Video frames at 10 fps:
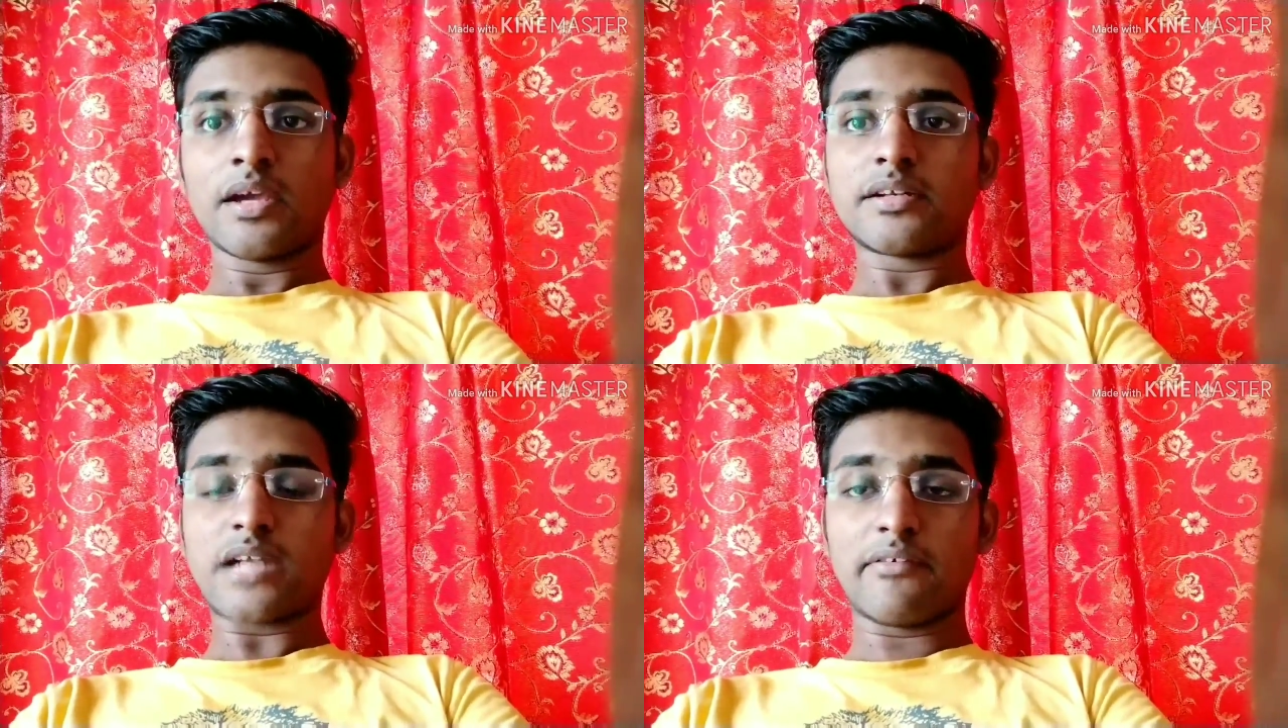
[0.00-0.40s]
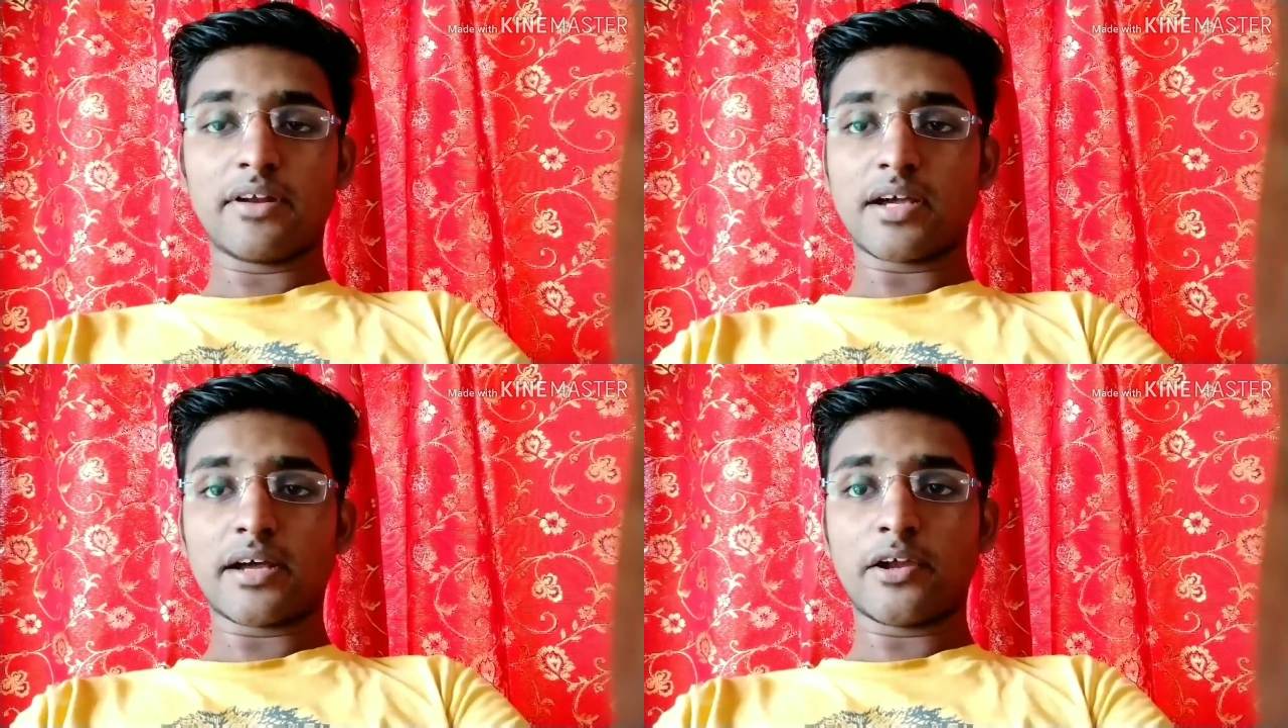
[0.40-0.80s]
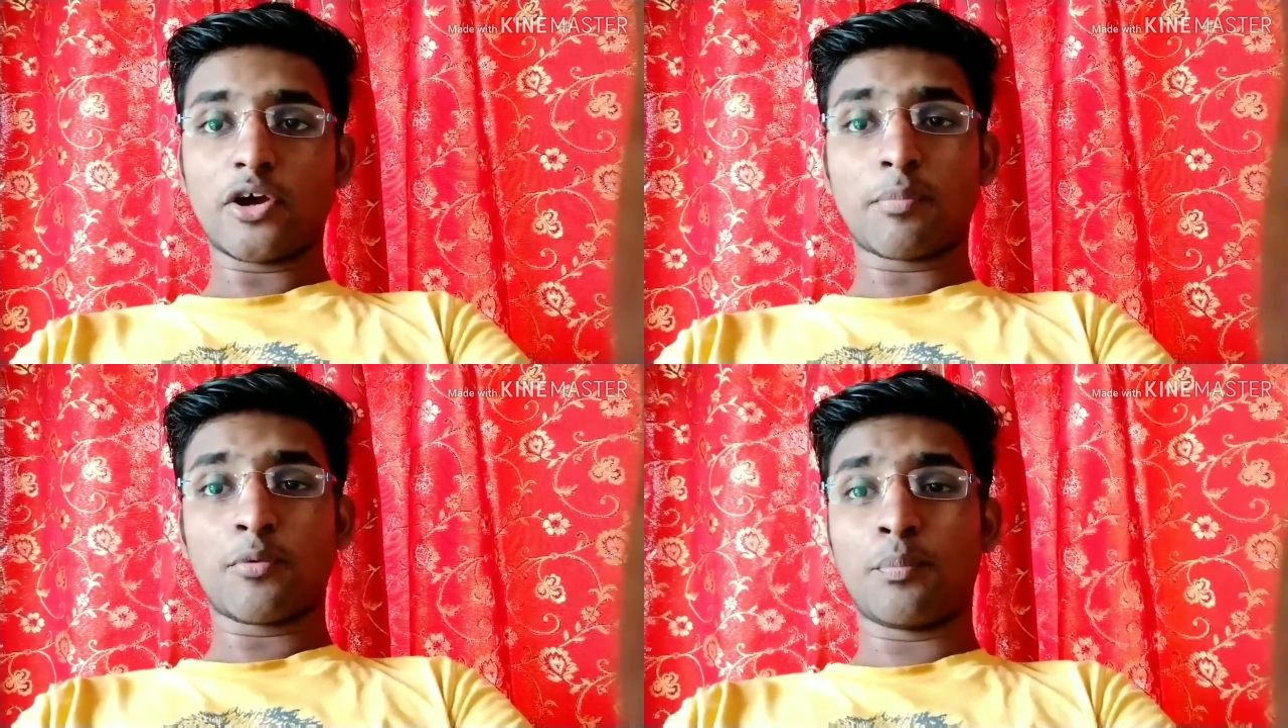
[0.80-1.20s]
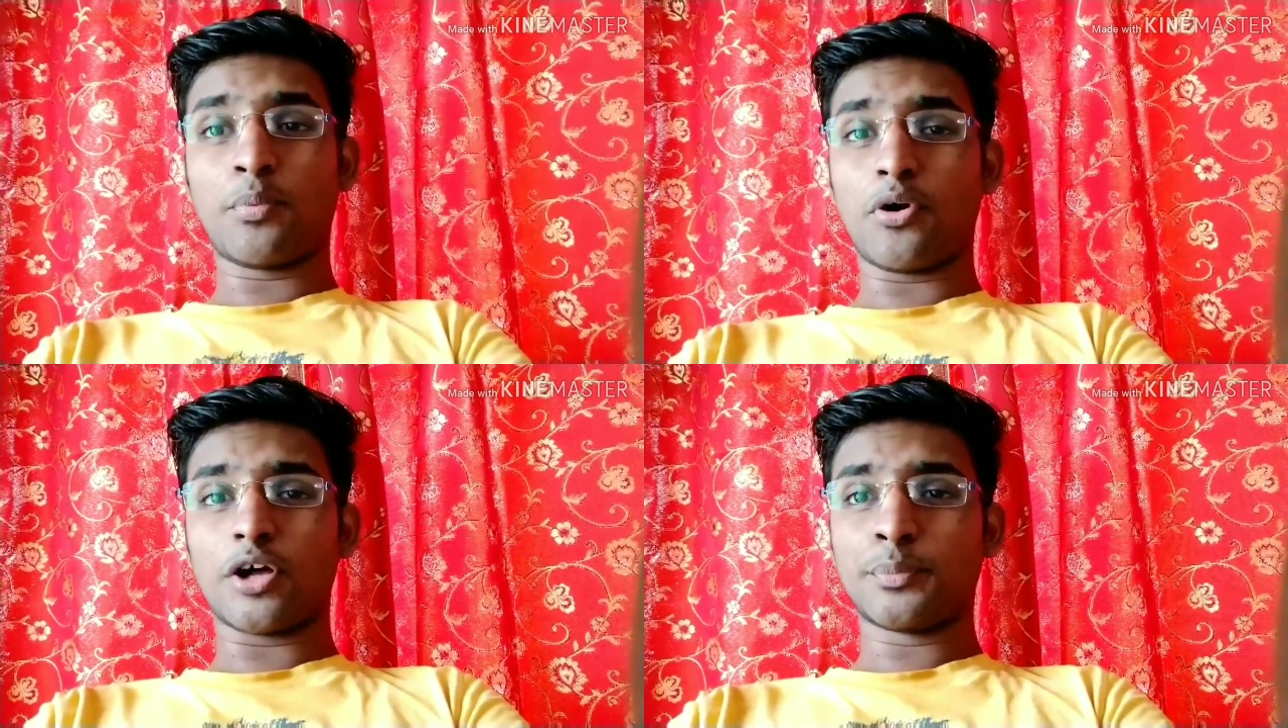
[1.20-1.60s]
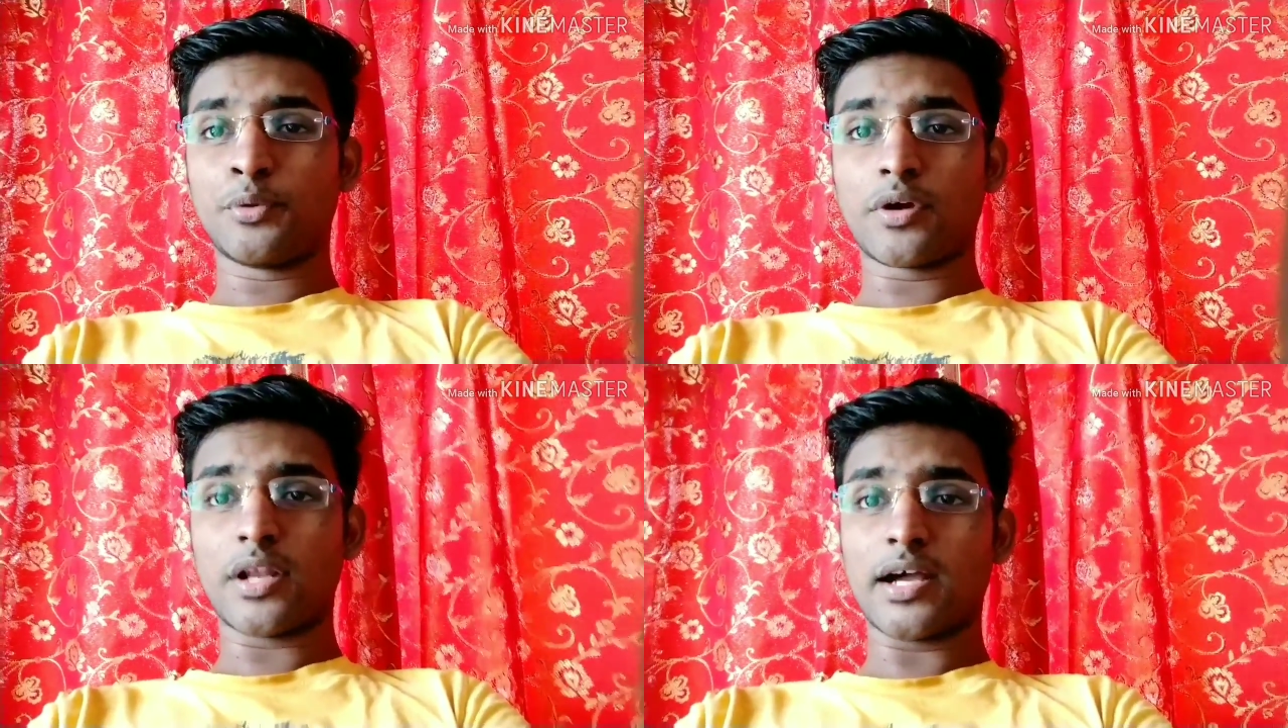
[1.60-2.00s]
ट्रैवल कर रहे हो आपको बहुत
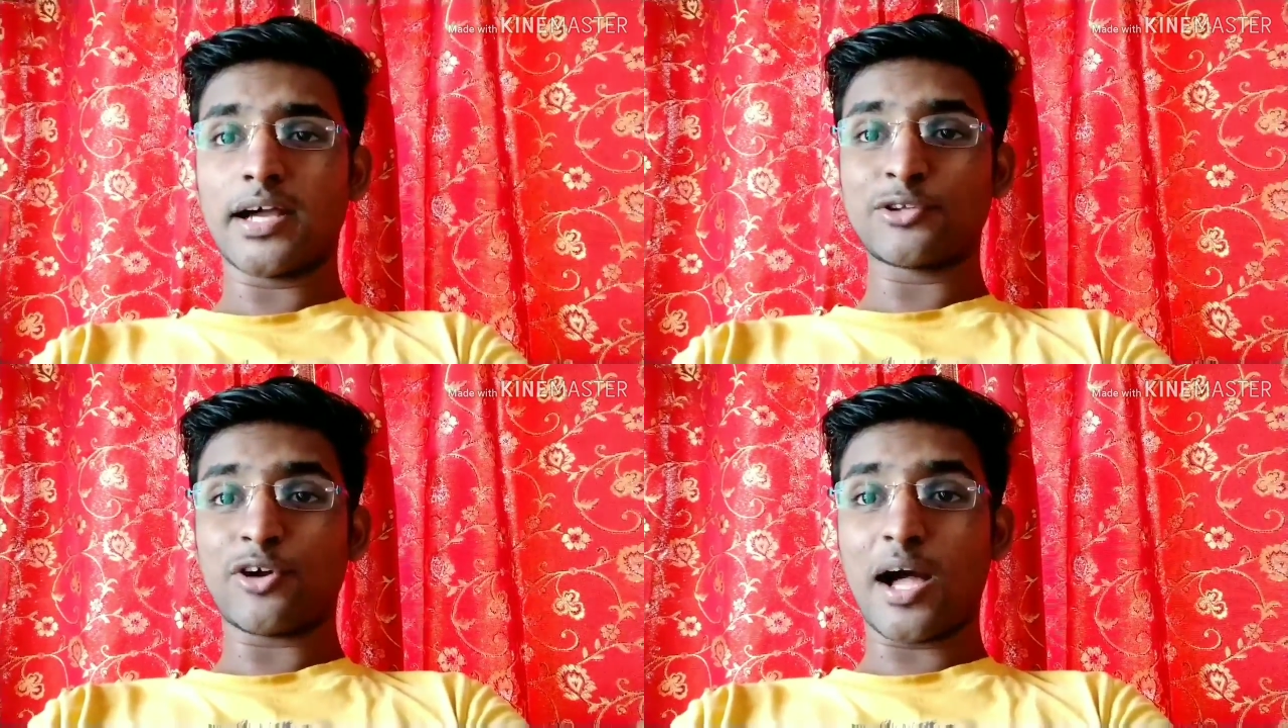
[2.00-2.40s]
भूख लगा है तो